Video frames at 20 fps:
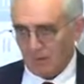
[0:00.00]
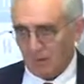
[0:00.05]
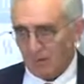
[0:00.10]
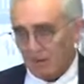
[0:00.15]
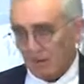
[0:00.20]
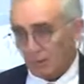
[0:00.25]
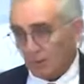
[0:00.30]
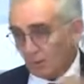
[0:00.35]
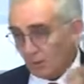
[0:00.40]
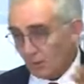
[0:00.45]

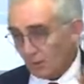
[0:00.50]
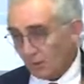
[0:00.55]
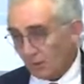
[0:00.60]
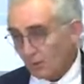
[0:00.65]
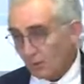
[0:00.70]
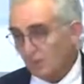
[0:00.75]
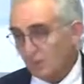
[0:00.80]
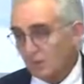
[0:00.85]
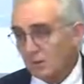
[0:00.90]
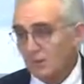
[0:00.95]
Y como dicen,
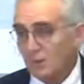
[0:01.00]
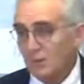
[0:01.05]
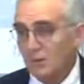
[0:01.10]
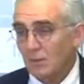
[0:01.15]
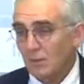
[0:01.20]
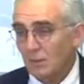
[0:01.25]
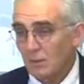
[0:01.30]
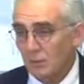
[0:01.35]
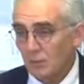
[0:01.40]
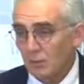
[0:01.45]
si va a ser en la
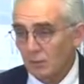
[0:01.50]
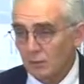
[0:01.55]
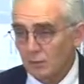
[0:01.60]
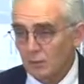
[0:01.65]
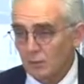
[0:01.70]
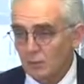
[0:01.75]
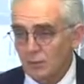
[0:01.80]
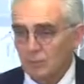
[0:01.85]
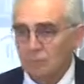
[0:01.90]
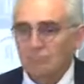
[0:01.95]
zona de
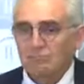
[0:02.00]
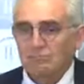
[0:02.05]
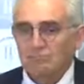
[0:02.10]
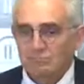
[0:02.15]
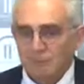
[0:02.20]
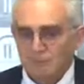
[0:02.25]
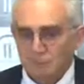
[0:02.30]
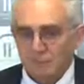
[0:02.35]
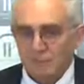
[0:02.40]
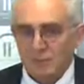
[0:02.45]
Cubillos,
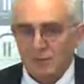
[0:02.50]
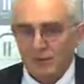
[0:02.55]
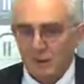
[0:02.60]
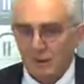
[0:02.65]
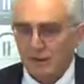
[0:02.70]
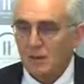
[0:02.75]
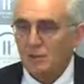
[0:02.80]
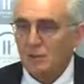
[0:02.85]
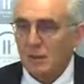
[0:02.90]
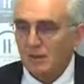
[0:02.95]

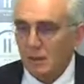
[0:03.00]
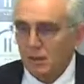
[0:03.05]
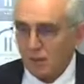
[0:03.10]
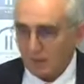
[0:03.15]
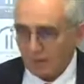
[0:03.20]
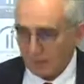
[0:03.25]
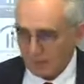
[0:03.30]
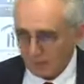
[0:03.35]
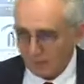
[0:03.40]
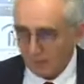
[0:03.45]
hay que evacuar
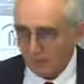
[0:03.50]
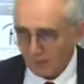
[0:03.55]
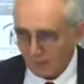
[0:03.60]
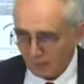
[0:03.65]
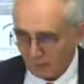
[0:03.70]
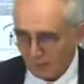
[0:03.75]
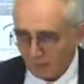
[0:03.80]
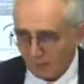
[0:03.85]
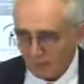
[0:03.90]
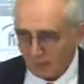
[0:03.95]
la energía
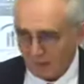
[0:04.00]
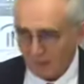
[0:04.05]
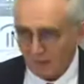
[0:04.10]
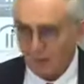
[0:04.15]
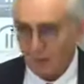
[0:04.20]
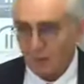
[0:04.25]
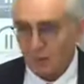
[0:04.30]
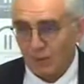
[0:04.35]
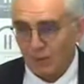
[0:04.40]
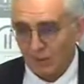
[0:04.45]
también, hay que
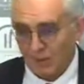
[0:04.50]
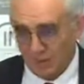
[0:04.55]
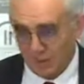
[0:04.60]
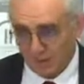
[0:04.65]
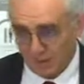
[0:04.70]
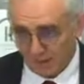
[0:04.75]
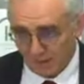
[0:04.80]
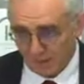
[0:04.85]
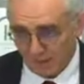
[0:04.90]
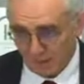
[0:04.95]
montar
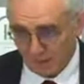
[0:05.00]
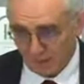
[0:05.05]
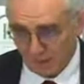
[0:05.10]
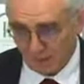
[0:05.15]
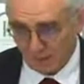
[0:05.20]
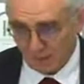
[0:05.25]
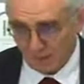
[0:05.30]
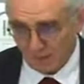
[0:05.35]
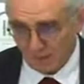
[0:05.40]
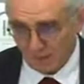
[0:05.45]
redes
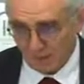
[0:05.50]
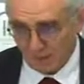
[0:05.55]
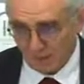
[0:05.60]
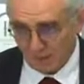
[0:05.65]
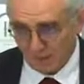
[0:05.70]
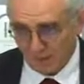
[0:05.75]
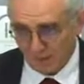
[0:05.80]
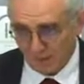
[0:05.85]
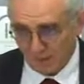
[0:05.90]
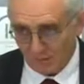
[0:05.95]
eléctricas
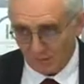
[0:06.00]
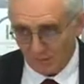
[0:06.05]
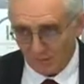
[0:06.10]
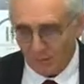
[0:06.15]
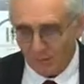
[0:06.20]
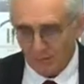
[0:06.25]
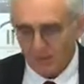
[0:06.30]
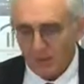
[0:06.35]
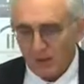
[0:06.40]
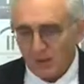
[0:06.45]
de
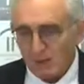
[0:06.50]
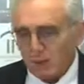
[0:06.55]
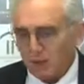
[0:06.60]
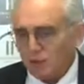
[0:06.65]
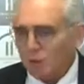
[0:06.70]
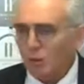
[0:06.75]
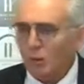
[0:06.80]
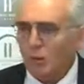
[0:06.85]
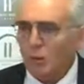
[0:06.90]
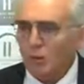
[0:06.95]
evacuación. O sea, es
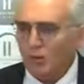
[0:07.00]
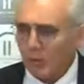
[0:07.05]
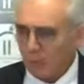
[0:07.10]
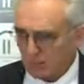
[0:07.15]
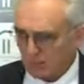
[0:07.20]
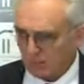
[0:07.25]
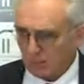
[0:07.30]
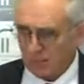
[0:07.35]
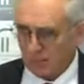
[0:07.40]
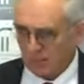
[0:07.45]
muy
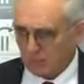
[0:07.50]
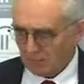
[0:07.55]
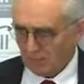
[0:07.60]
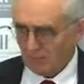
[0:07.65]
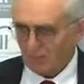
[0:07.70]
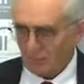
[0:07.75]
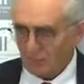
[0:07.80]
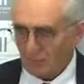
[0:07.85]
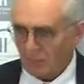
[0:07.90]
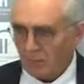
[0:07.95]
complicado,
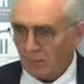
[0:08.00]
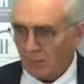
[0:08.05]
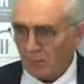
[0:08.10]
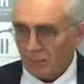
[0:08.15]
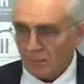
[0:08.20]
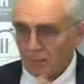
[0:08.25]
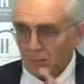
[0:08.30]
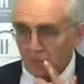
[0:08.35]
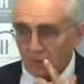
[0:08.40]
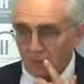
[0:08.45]
es muy
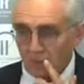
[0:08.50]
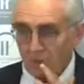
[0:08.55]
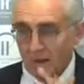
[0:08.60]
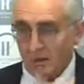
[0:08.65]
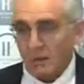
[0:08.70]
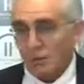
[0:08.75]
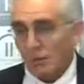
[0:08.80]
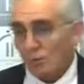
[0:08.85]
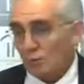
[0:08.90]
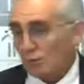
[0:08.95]
complicado.
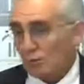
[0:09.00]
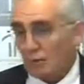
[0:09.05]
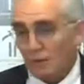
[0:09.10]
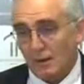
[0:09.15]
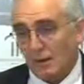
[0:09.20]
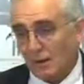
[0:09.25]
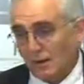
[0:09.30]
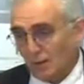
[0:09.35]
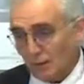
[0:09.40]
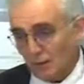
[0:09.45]
Y yo estaría
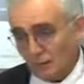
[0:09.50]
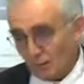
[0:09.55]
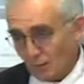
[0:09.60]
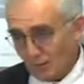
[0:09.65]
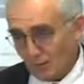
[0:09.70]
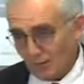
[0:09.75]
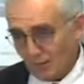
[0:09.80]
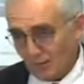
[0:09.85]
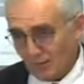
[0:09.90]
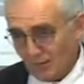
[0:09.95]
encantado que
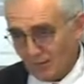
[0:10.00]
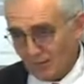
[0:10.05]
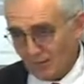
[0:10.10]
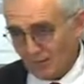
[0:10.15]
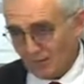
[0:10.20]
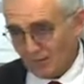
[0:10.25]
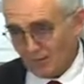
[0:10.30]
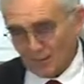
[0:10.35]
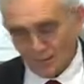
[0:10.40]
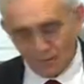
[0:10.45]
estuviera en Vega, ¿eh?
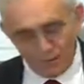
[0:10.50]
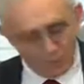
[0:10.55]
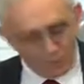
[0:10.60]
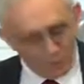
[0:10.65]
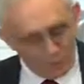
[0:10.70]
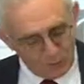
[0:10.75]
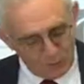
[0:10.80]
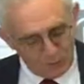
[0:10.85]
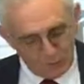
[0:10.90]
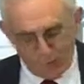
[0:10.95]
te lo
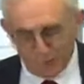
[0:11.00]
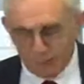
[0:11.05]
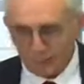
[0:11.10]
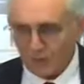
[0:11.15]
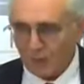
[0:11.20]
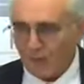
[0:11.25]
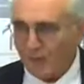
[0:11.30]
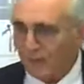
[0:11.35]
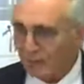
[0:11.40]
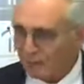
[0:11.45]
puedo
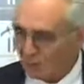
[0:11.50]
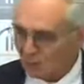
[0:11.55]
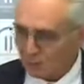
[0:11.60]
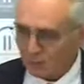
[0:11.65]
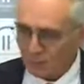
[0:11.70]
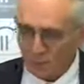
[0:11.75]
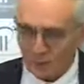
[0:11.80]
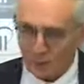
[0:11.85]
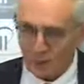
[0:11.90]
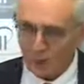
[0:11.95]
garantizar y si
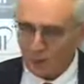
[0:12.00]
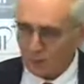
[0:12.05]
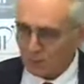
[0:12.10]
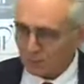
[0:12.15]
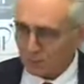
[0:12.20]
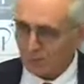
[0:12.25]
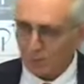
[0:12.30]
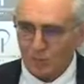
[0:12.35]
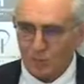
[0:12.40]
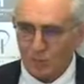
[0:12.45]
tengo que
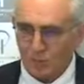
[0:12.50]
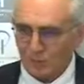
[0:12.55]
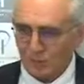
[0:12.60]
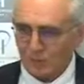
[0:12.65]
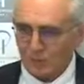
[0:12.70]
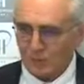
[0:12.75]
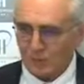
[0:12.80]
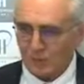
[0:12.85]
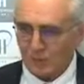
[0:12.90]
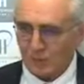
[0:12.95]
apostar, yo
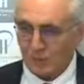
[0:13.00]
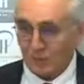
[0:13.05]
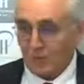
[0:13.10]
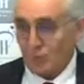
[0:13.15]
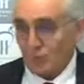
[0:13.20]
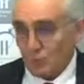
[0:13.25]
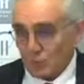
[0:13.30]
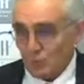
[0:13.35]
apostaría por Vega.